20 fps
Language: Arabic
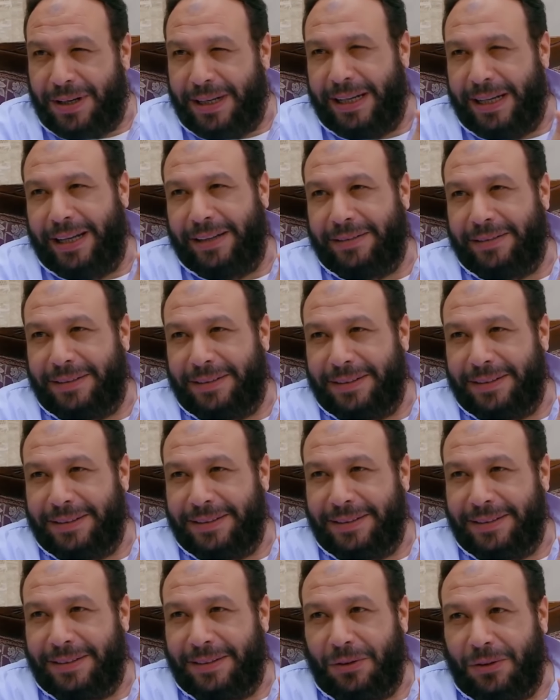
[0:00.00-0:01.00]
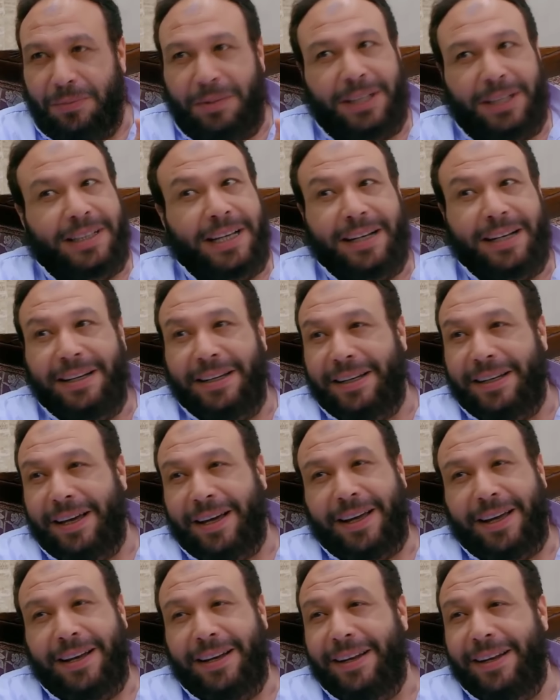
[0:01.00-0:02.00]
لجد ومحتاج لك يا
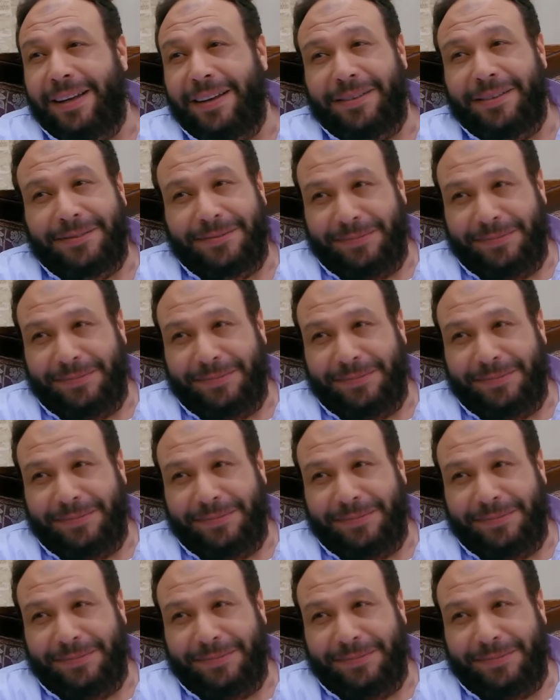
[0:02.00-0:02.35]
غاليه